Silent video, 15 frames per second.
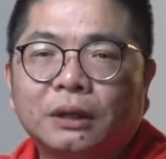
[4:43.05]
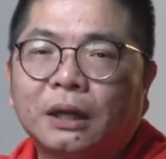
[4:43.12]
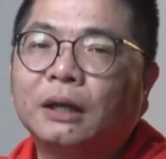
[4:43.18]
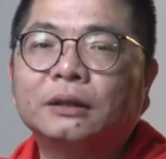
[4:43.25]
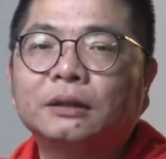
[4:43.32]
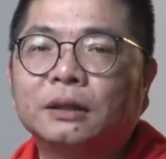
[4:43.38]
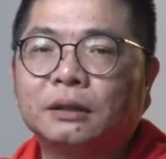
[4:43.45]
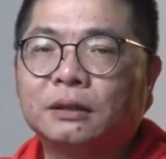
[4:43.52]
当
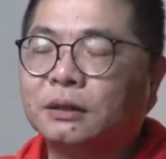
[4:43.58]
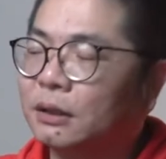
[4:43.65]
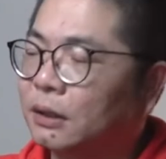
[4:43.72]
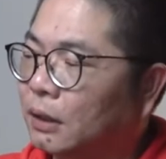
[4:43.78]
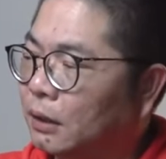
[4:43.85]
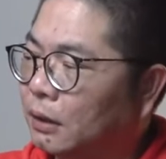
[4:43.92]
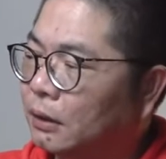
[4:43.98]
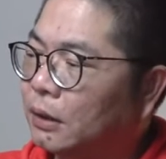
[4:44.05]
然这个这
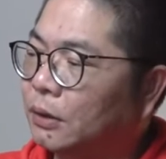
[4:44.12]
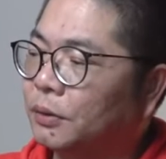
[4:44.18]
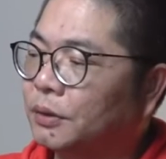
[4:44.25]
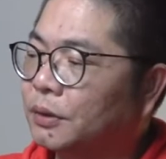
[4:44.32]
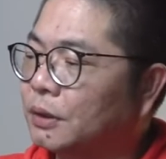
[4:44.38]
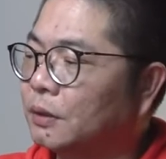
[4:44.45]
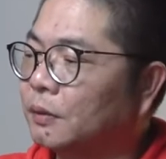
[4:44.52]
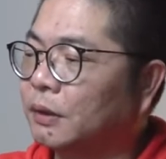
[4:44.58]
个内容
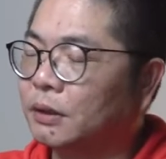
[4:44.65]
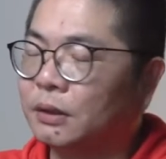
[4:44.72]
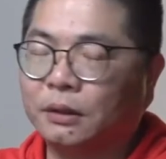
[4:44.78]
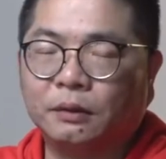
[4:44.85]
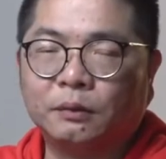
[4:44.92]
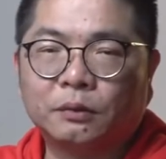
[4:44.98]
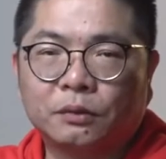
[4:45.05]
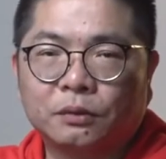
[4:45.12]
是因为
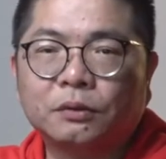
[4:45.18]
是。